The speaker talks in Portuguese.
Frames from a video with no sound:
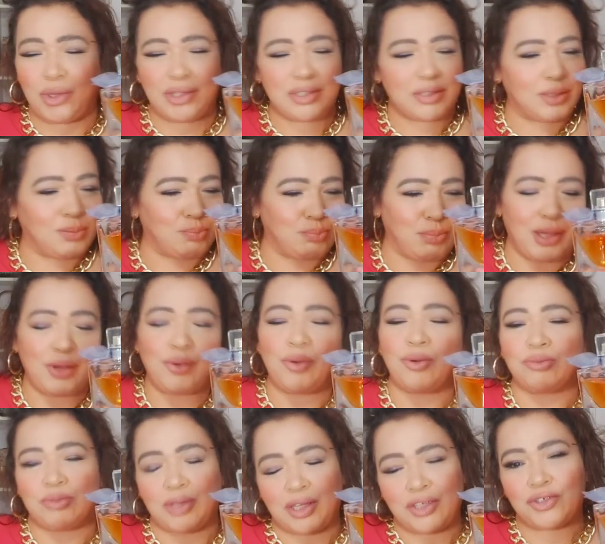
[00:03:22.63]
assim, bem
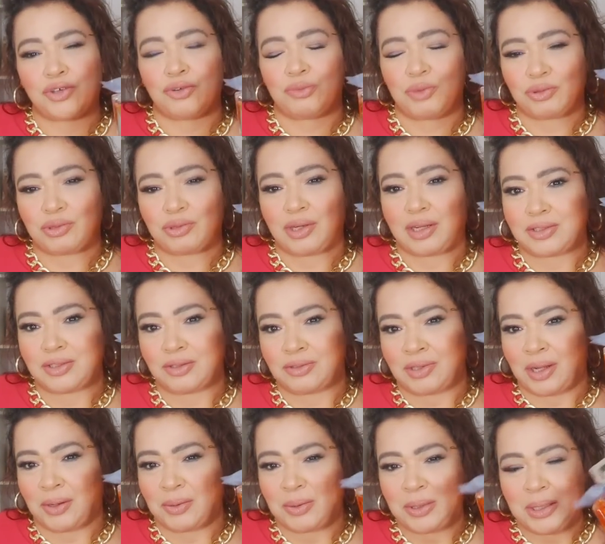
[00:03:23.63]
contente com o meu
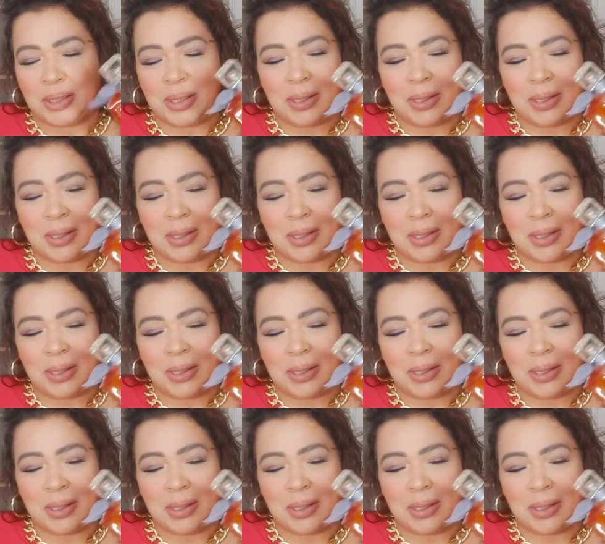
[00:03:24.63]
tradicional.